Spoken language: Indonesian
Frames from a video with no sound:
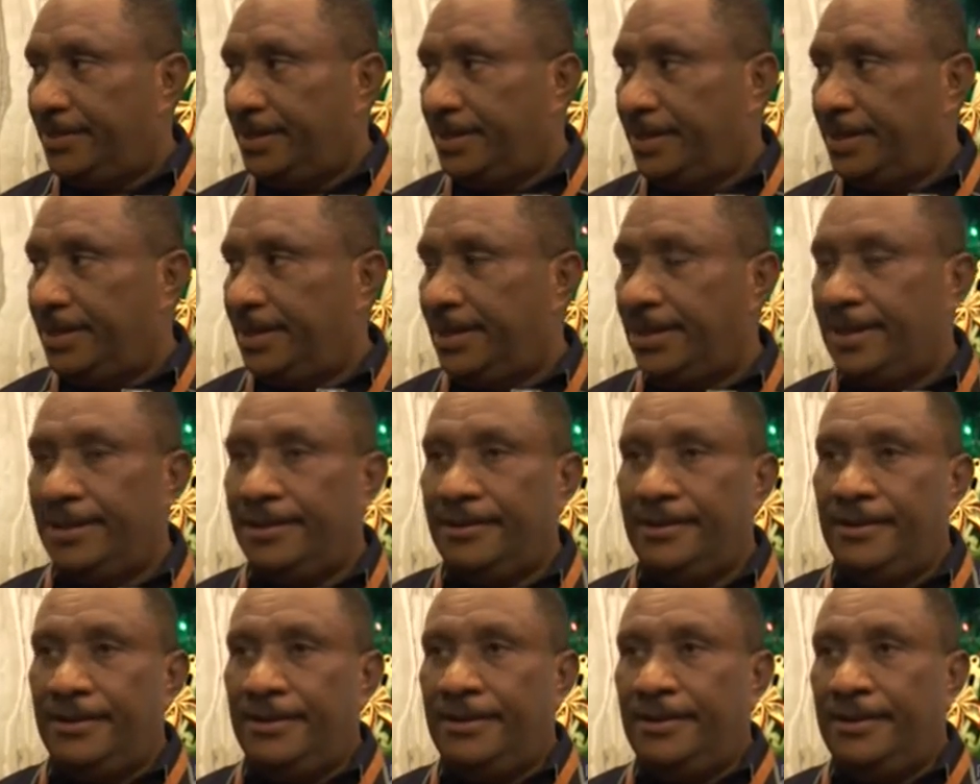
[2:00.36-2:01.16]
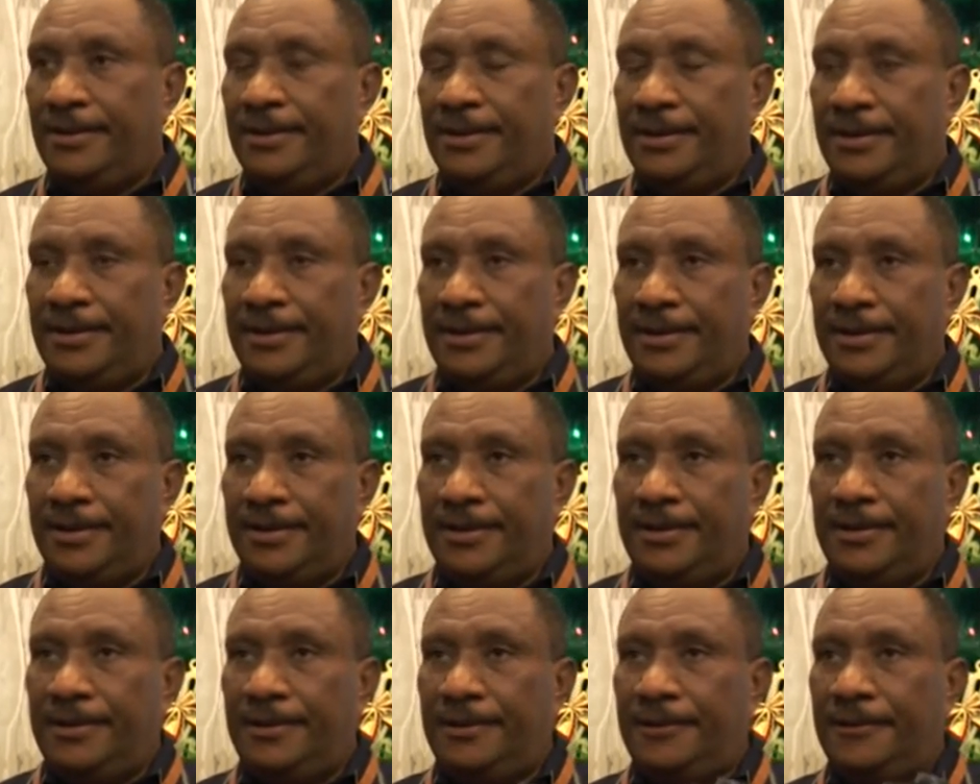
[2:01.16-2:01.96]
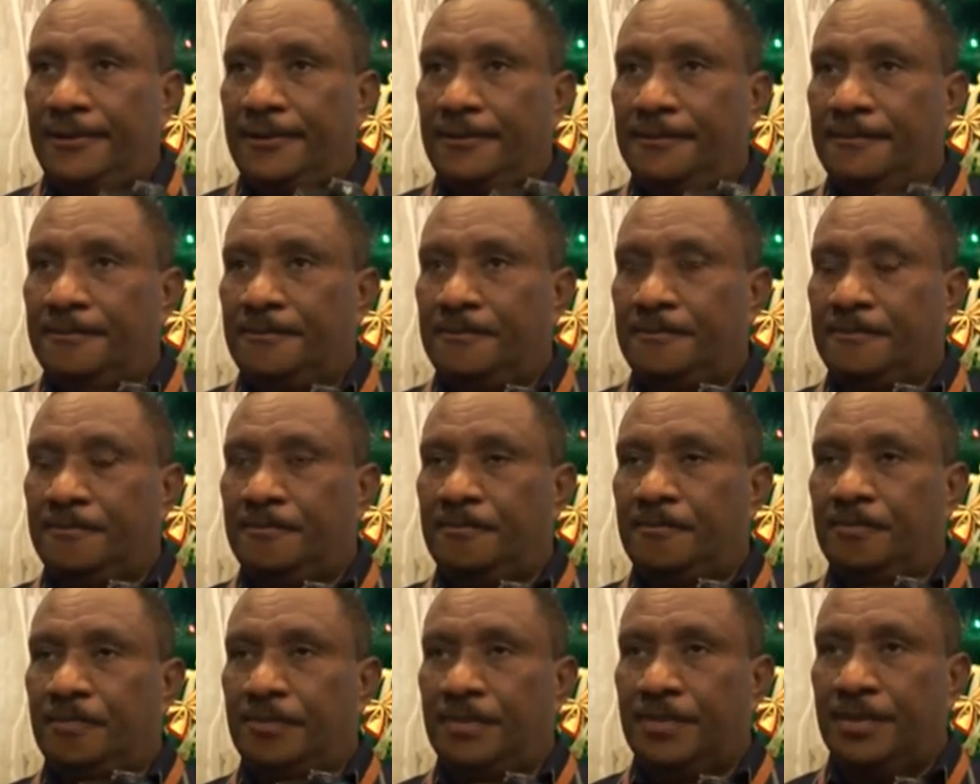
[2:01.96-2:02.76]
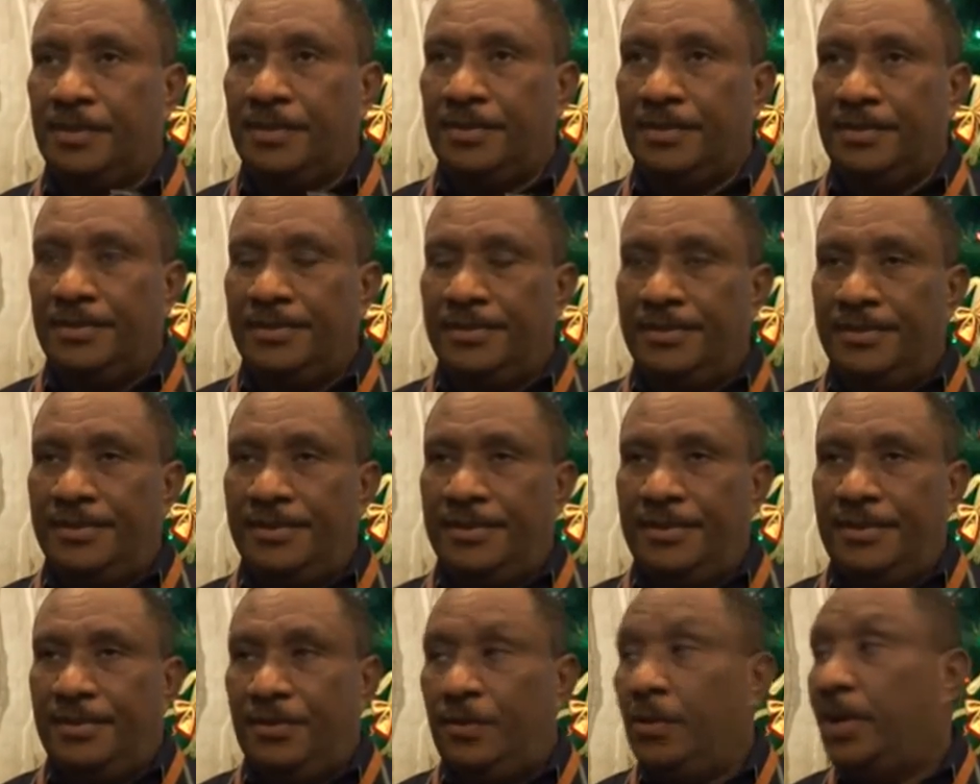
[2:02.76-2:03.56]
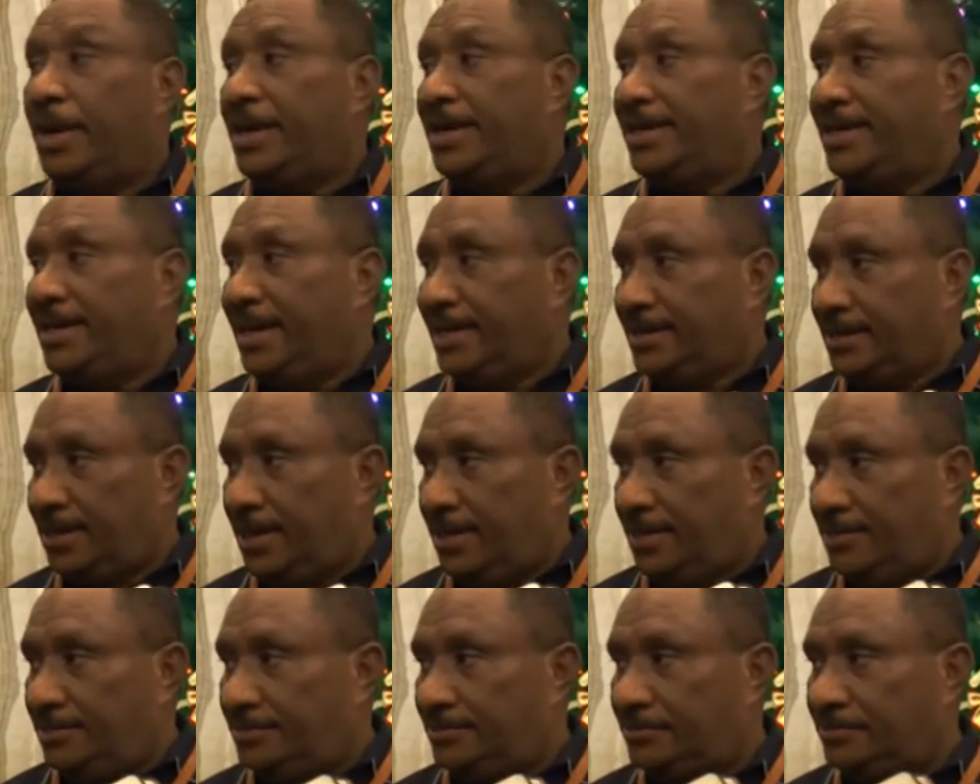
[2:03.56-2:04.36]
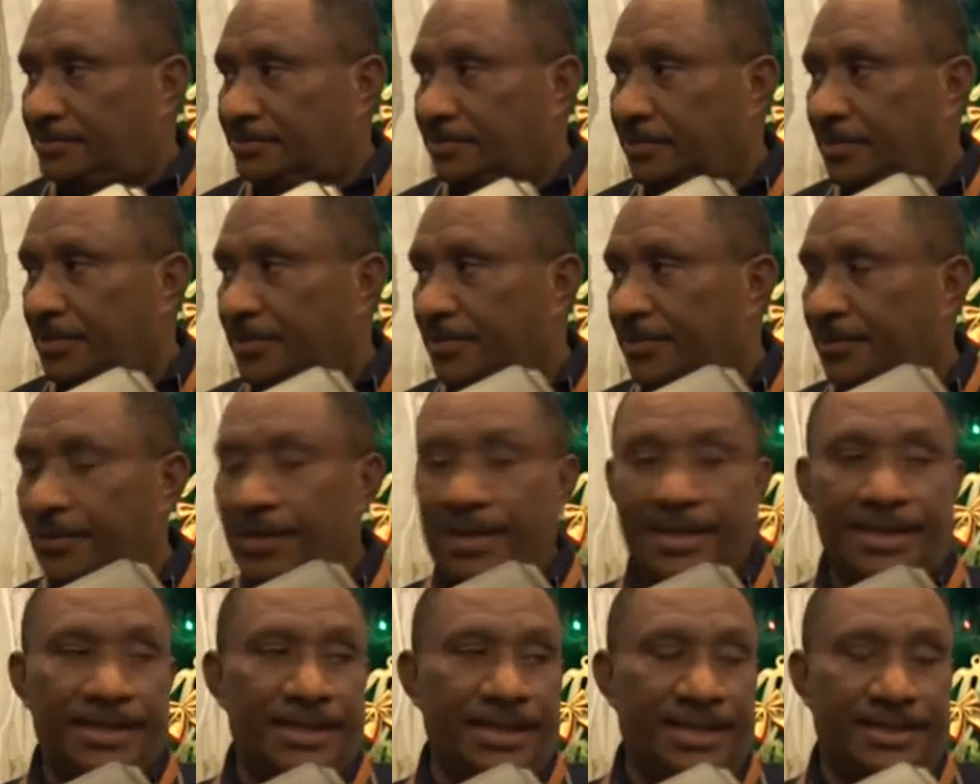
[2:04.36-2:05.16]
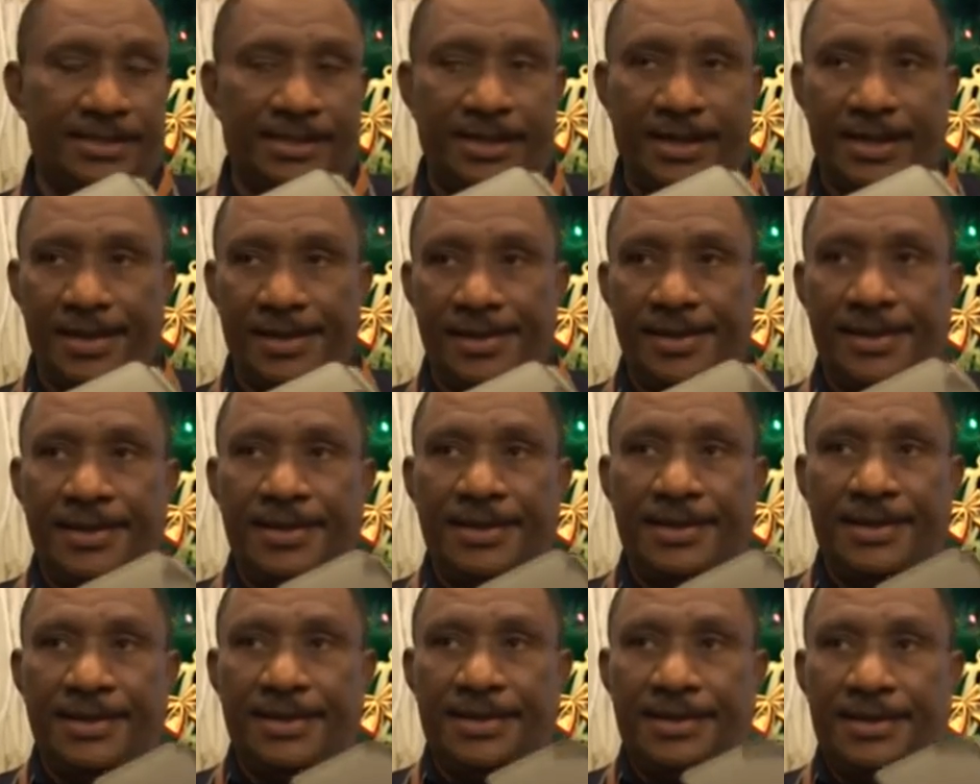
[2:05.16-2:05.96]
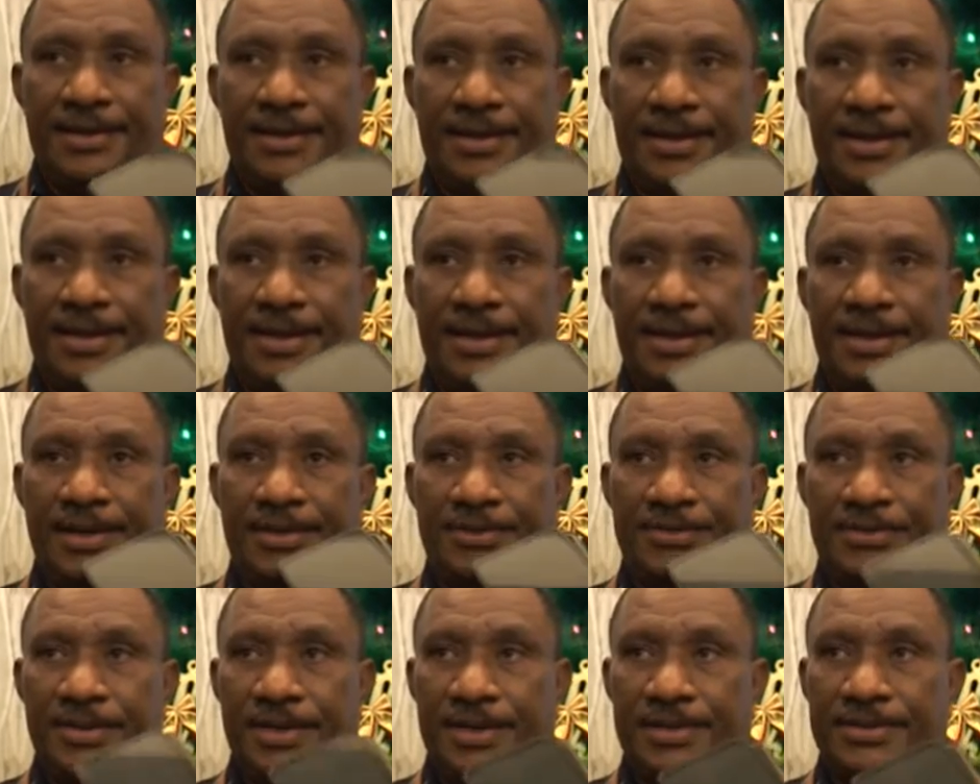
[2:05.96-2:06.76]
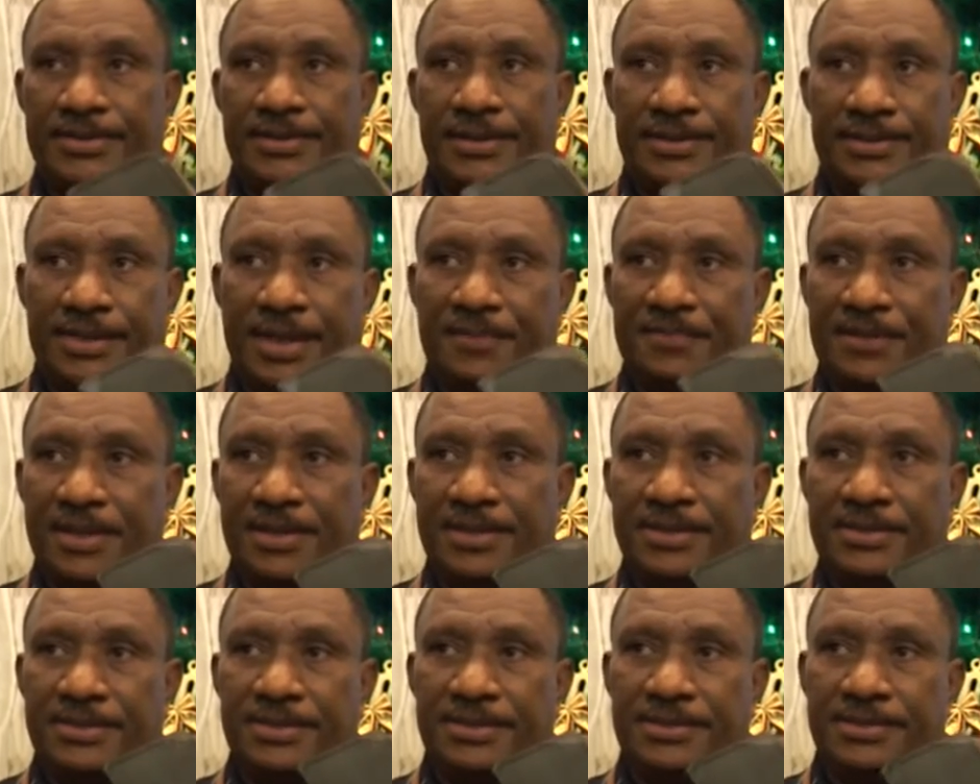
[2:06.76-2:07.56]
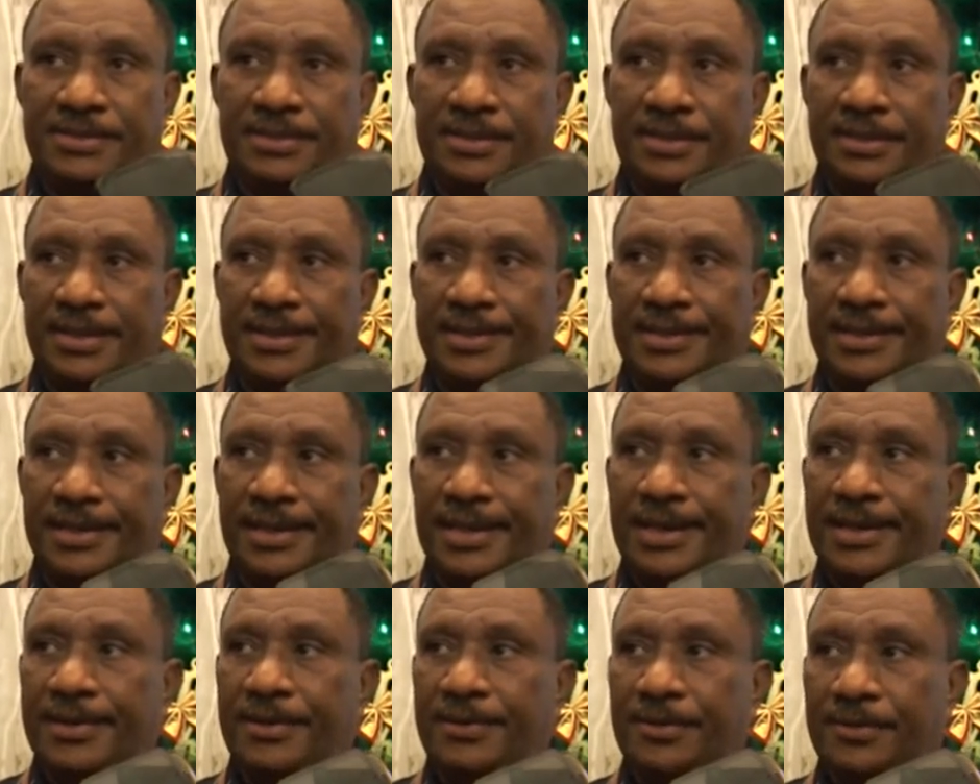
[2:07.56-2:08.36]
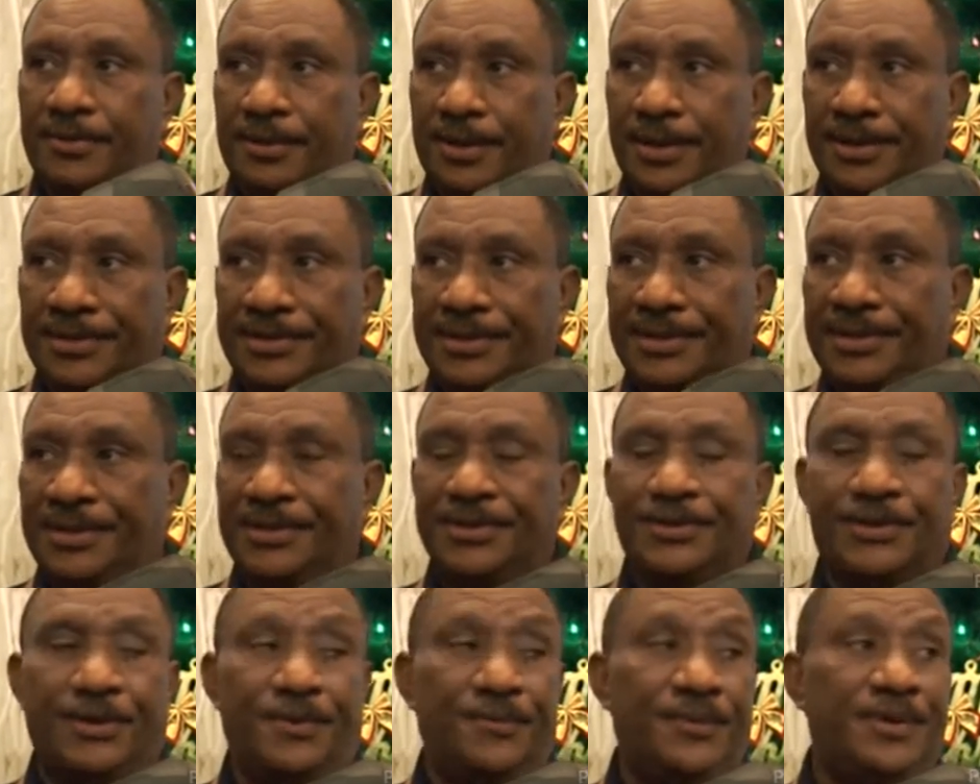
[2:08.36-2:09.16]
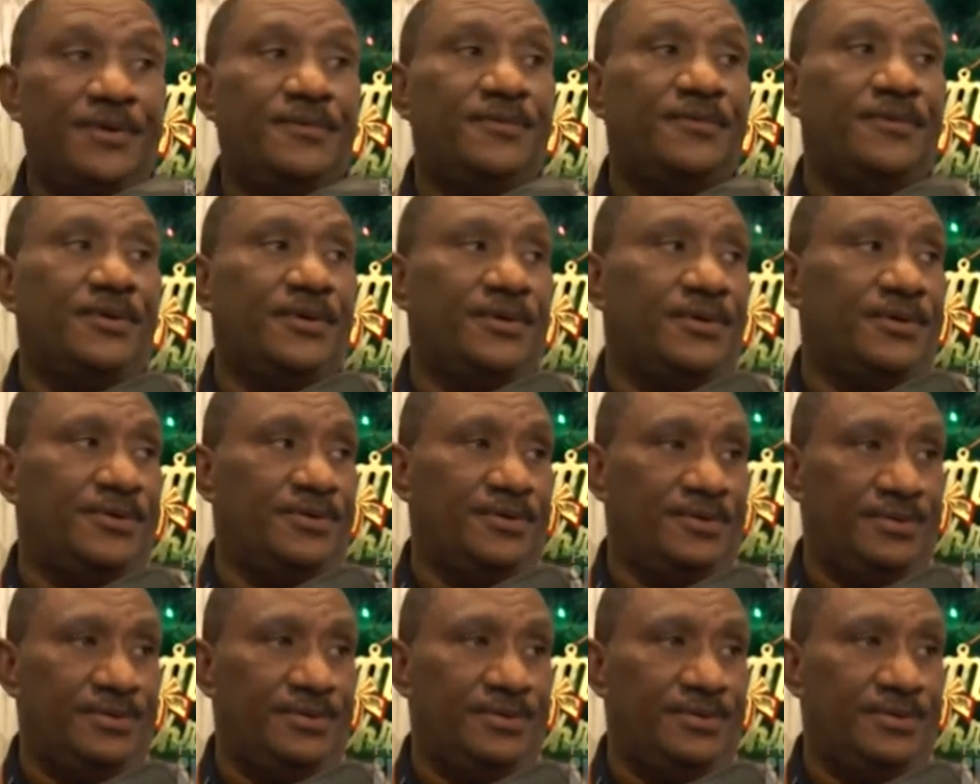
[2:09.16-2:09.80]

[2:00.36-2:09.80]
sebagai eh, wali data. Wali data uh, sudah ditetapkan adalah uh, dinas kominfo.